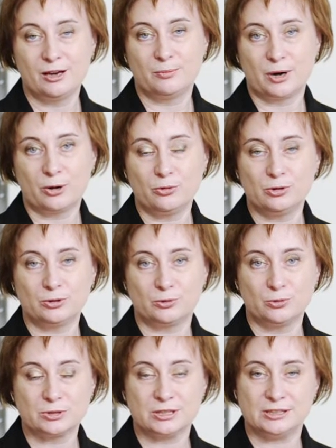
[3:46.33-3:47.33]
проходят
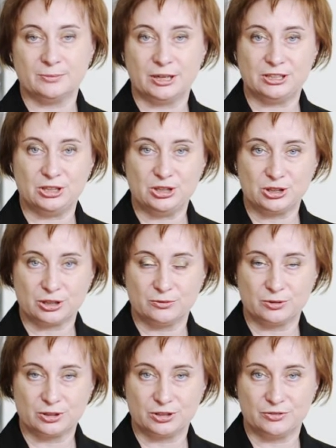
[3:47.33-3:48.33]
курсы
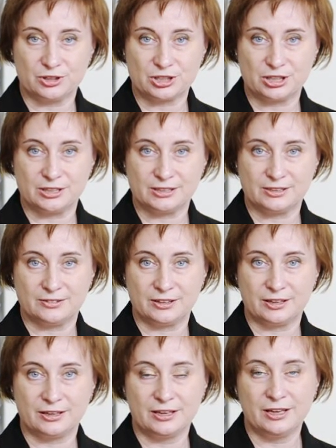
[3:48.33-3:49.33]
тематического
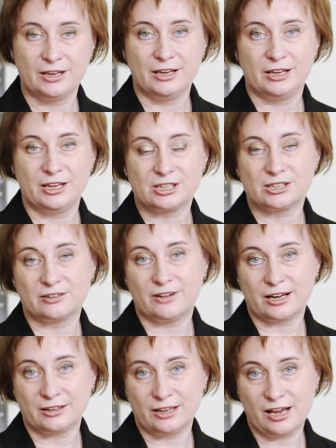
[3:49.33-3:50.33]
совершенствования –
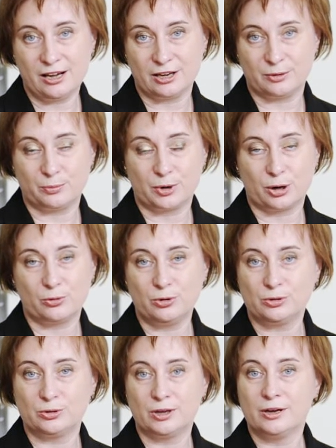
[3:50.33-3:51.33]
Ежеквартально проходят